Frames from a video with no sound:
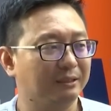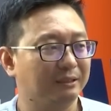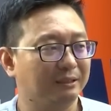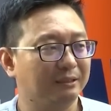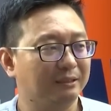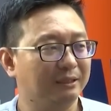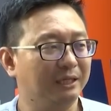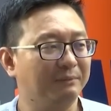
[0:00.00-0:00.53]

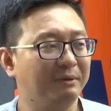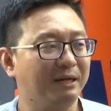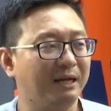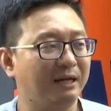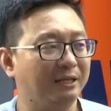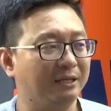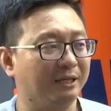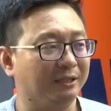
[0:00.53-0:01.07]
นี่นะ
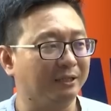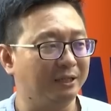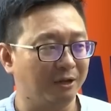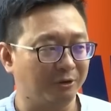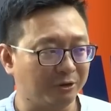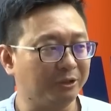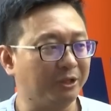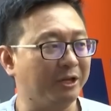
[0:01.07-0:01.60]
ในขณะเดี
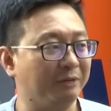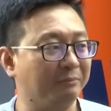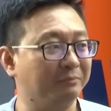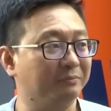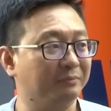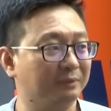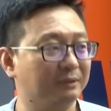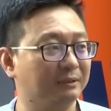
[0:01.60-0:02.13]
ยวกันวันนี้
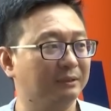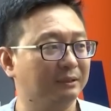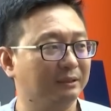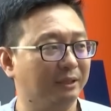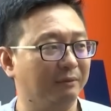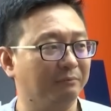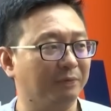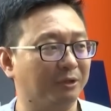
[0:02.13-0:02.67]
ก็มีความ
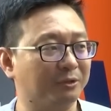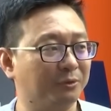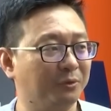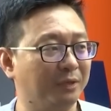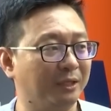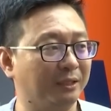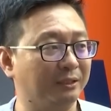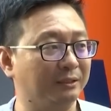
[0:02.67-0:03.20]
เห็น
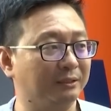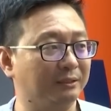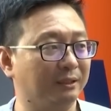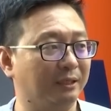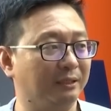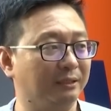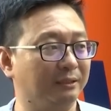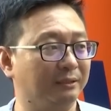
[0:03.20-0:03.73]
ของ
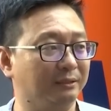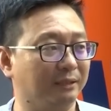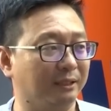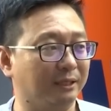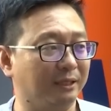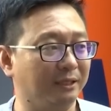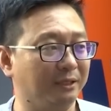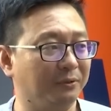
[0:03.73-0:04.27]

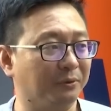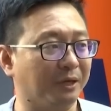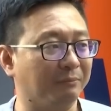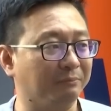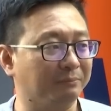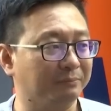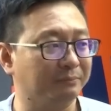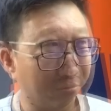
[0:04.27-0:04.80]

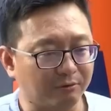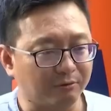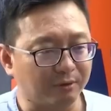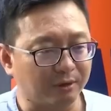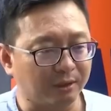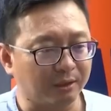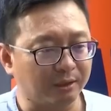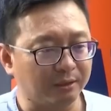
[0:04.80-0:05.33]
นักกฎหมาย
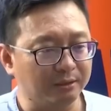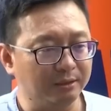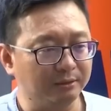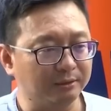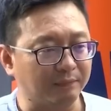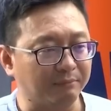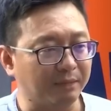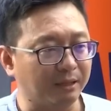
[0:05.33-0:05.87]
นักวิชา
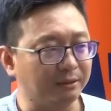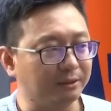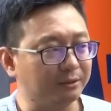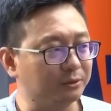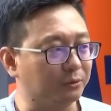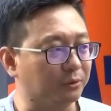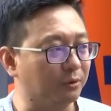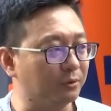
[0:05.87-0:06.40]
การนะ
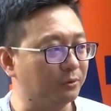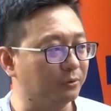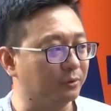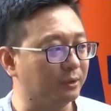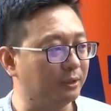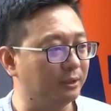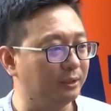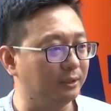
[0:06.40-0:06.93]
อย่าง
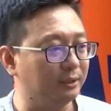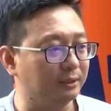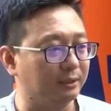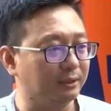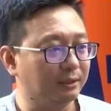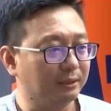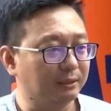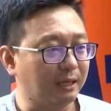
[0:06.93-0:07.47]

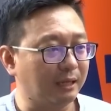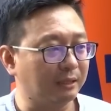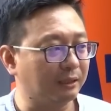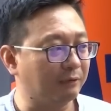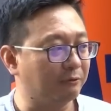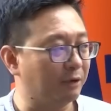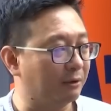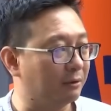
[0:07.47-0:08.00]
อาจารย์ค
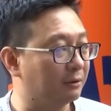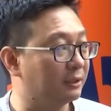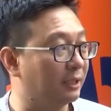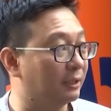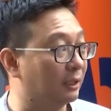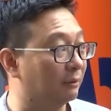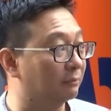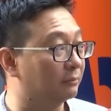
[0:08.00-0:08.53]
มสรรโพ
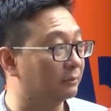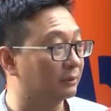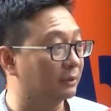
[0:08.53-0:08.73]
คง